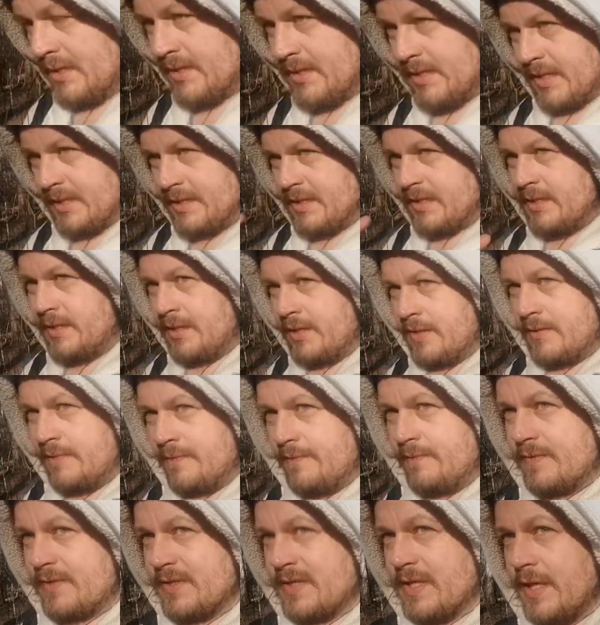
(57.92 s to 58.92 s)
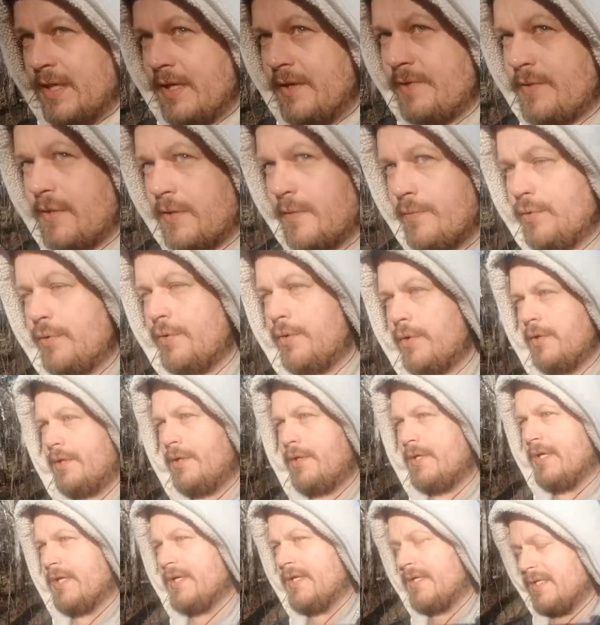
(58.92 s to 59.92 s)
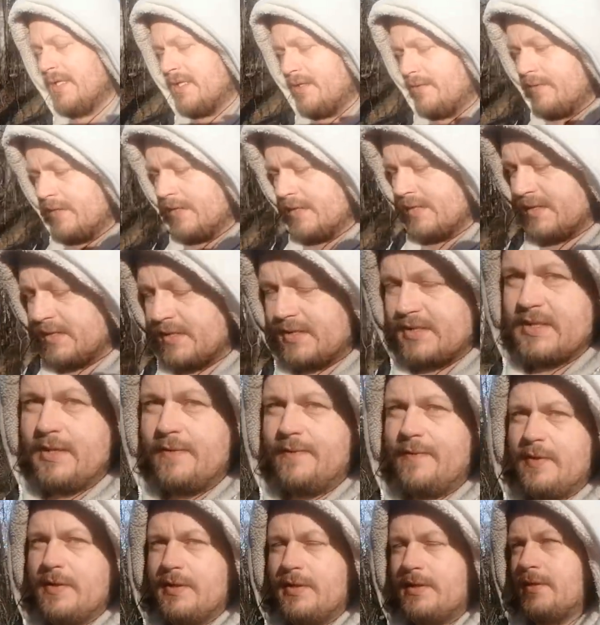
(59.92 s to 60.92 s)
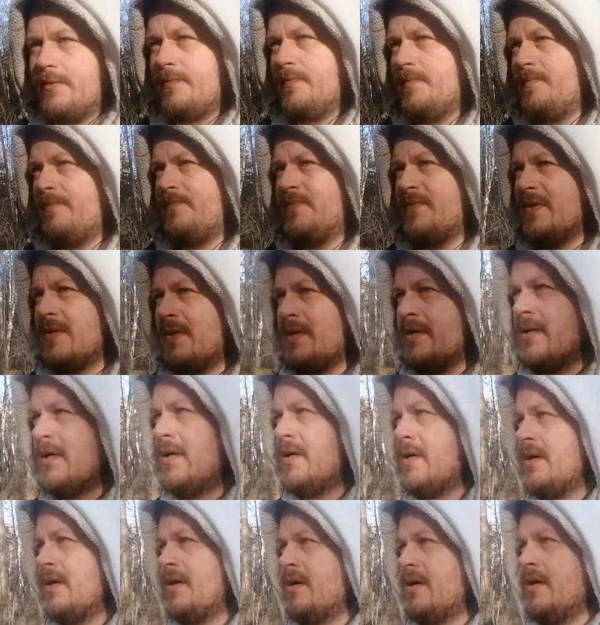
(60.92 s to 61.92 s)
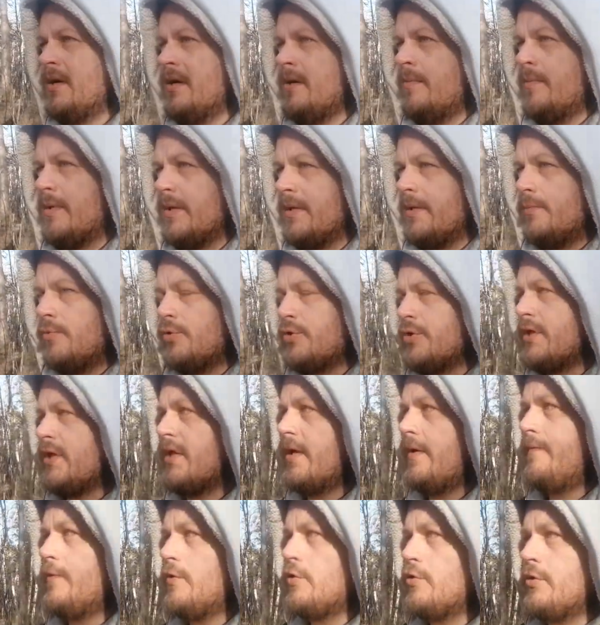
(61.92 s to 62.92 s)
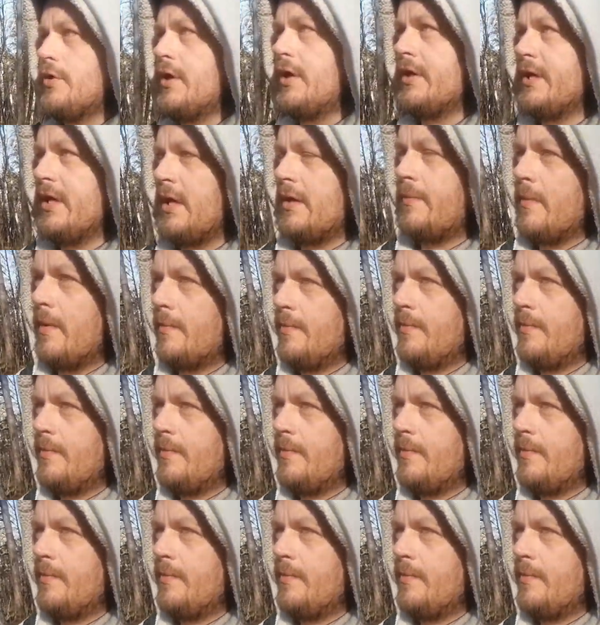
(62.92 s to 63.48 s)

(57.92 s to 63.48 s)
Кстати, скорее всего, так открывается ясновидение. Потому что я вижу некоторые